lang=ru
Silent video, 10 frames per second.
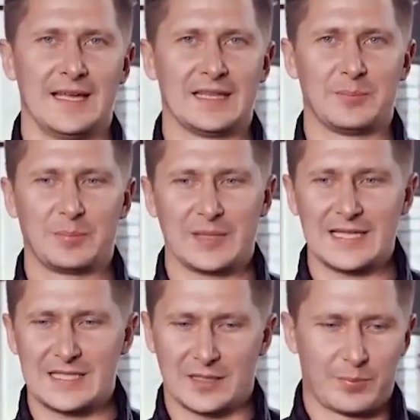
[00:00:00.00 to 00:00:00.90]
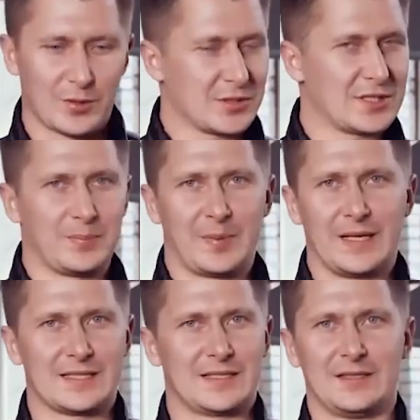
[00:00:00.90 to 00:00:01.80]
Это пластик, просто
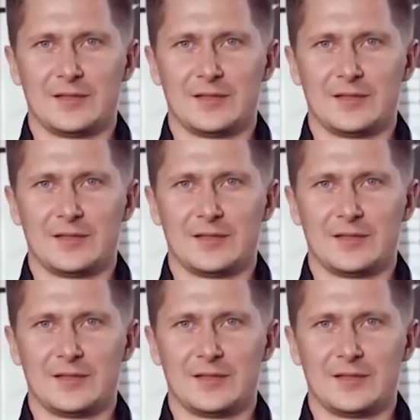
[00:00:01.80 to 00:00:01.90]
порезанный